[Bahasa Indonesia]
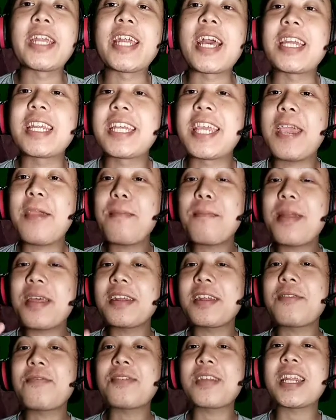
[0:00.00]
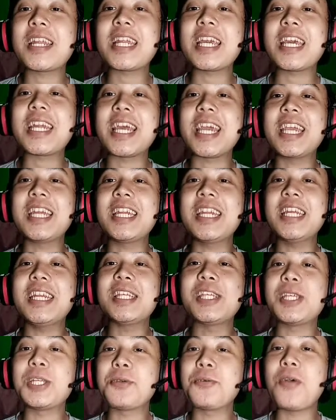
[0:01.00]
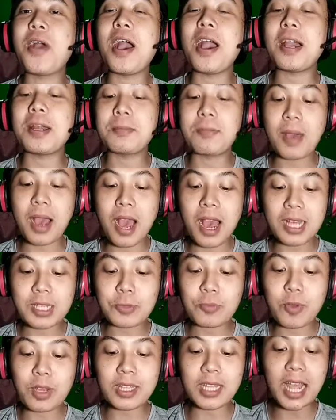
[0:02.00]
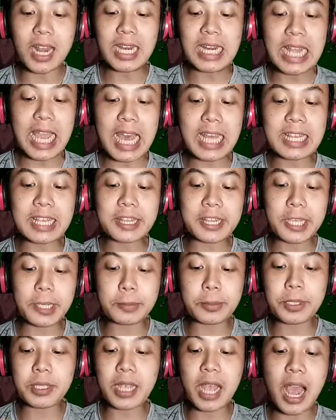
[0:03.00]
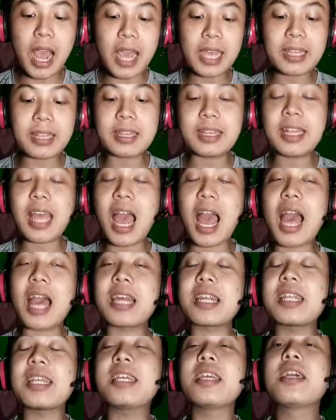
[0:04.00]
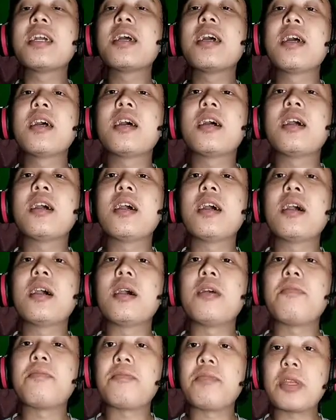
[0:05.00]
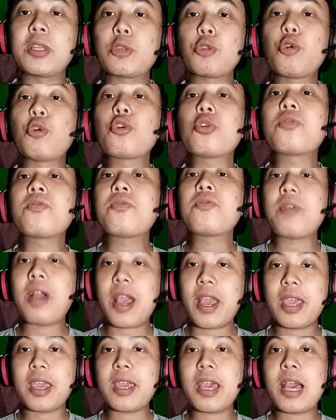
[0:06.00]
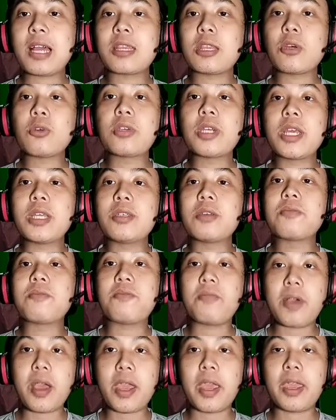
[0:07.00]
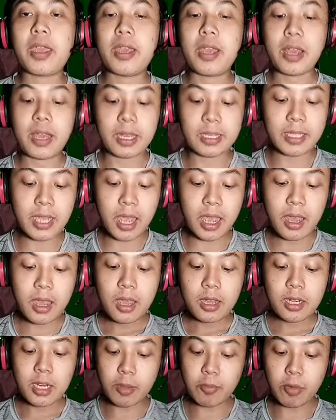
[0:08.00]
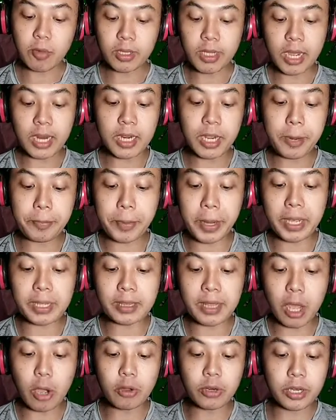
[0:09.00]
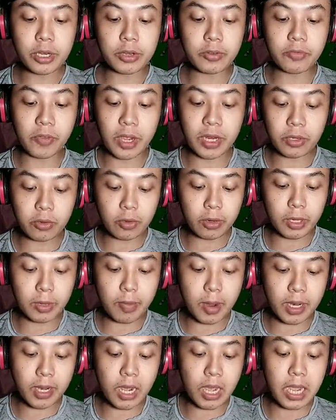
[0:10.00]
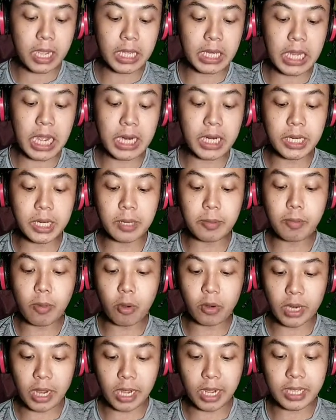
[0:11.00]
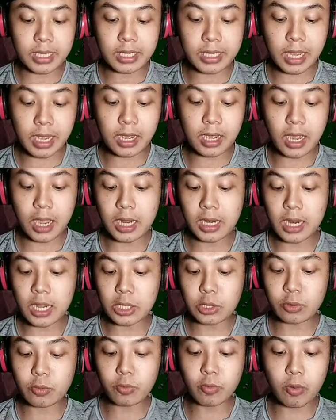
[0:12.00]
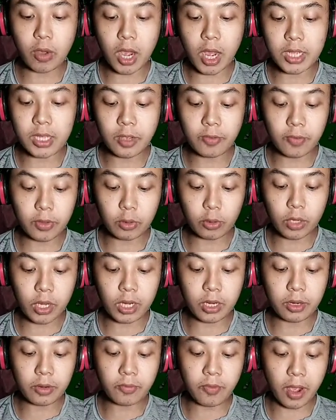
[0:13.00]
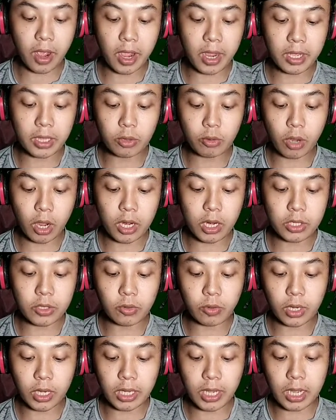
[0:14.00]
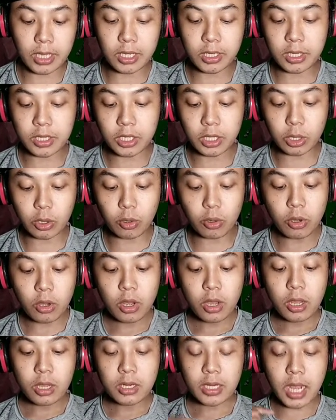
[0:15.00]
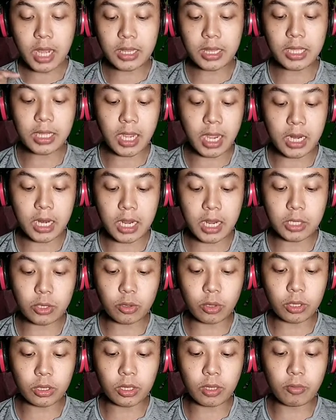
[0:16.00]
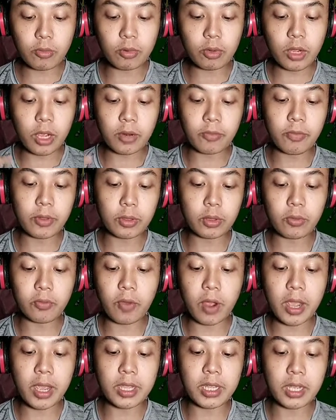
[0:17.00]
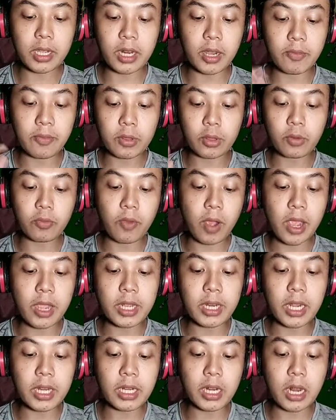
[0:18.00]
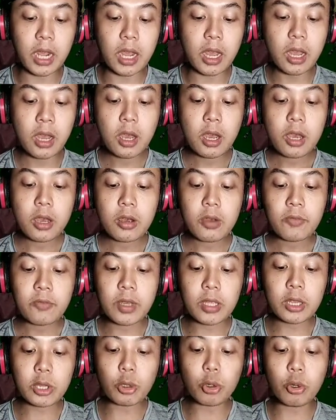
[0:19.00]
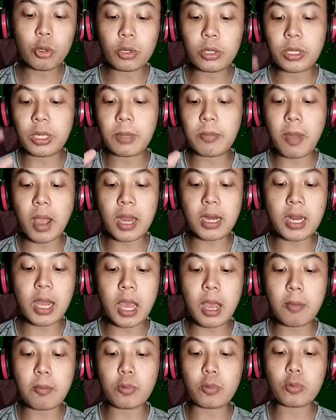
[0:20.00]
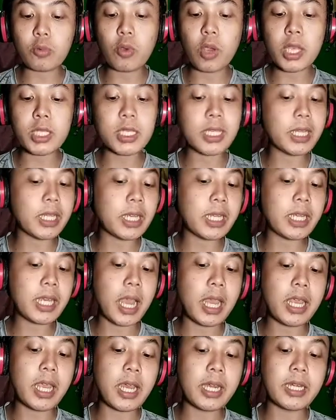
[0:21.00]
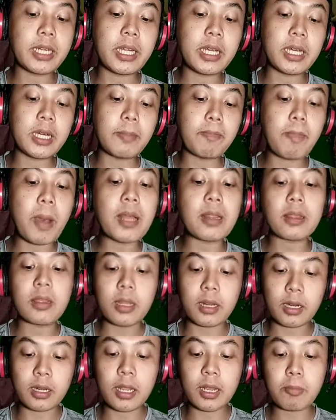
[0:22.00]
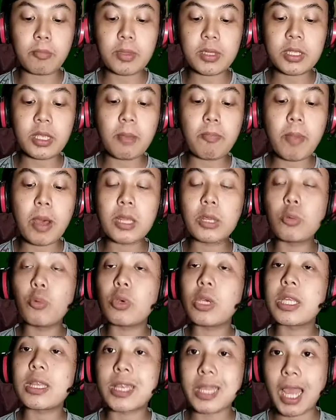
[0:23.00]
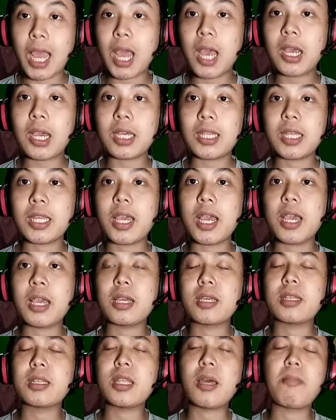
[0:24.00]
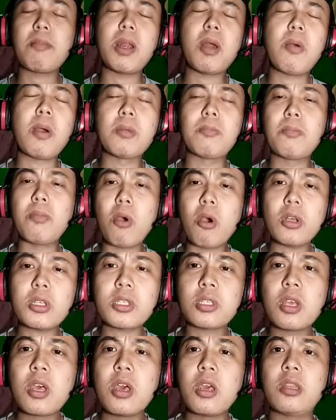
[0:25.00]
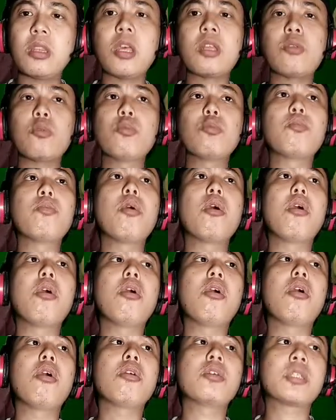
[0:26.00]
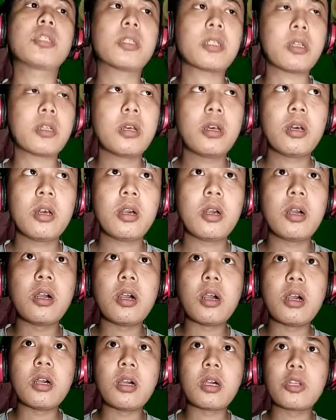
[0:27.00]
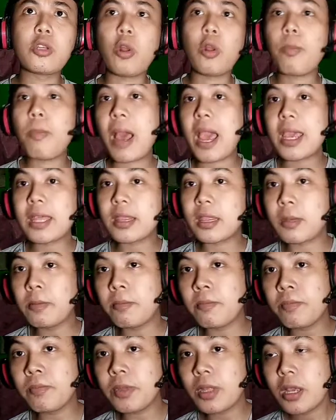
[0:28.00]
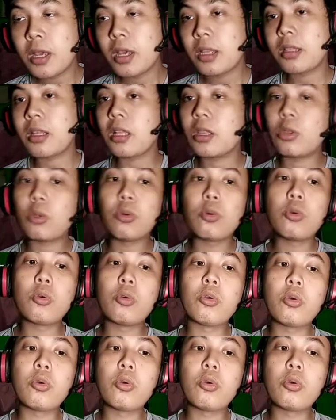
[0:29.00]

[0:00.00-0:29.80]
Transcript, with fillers: nah di gameplay Neverland Era ini di sini gua akan bahas buat kalian tips guide dari fitur FAE atau Dungeon FAE ya guys ya. Nah, buat kalian yang pengen tahu Dungeon FAE itu di mana, ini ada di Mon ya guys ya. Kalian langsung buka aja fiturnya dari FAE itu kalian langsung klik aja di situ. Nanti kalian langsung ketemu dengan fitur FAE-nya. Nah, fitur FAE ini adalah fitur di mana menurut gue sih ini kayak uh, partner yang bisa bantu kita ketika kita melawan bos yaitu bos uh, eh, drop item yaitu